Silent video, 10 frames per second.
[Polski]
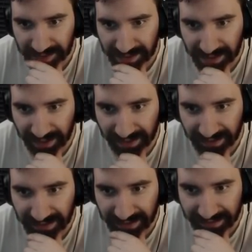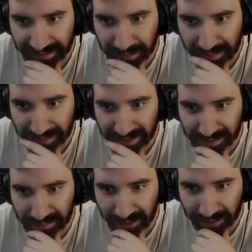Trening daje ci mniej
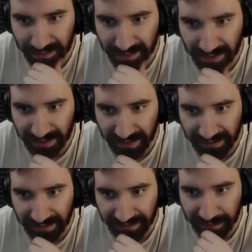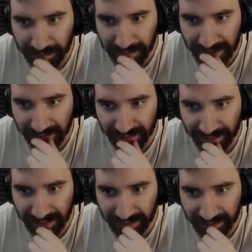wytrzymałości, trening daje ci mniej
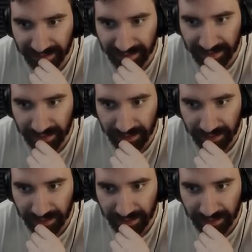zwinności.